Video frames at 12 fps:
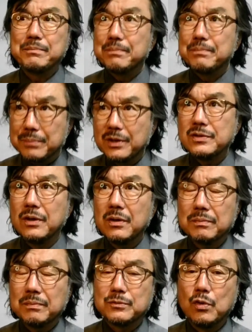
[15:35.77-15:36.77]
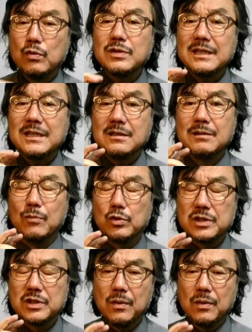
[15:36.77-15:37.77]
비교적 좋은 사진을 못
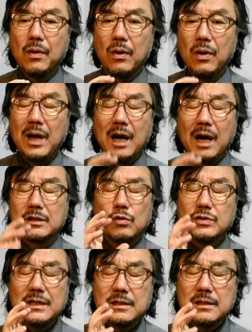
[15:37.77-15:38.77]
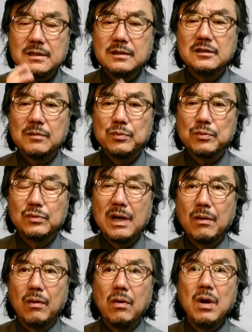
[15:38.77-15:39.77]
찍고 아 좋은 사진을 찍은데도
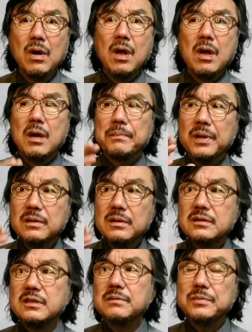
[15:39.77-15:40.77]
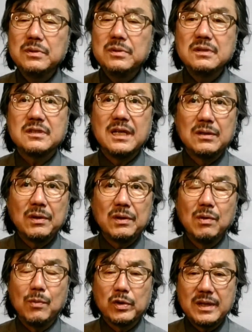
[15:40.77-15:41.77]
불구하고 편집을 제대로
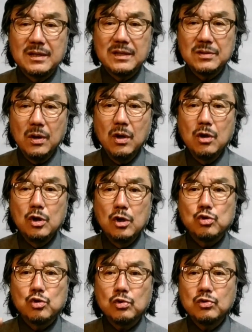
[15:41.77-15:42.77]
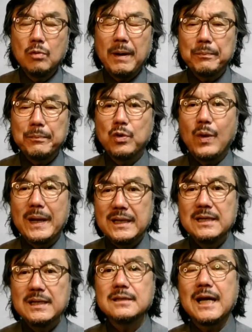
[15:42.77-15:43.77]
못해서 죽도 밥도
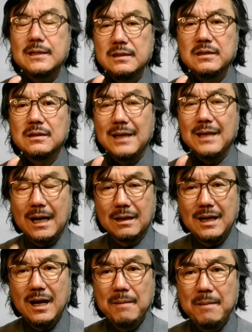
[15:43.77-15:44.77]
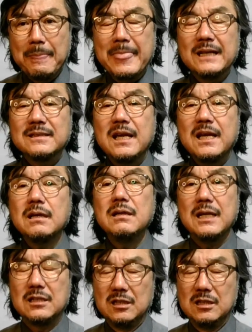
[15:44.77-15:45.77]
아닌 사진전을 하거나 책을
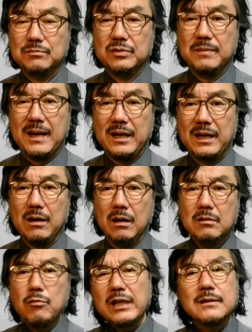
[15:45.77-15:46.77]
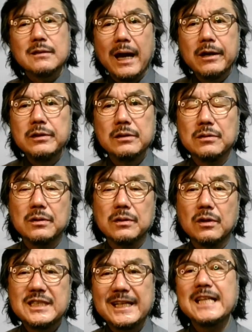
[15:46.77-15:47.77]
내시는 분이 많아요. 그건 나열이거든요.
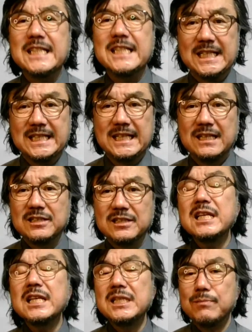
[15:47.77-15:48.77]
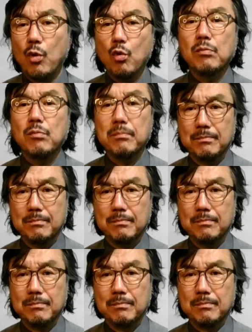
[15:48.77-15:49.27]
찌라시. 찌라시 모음.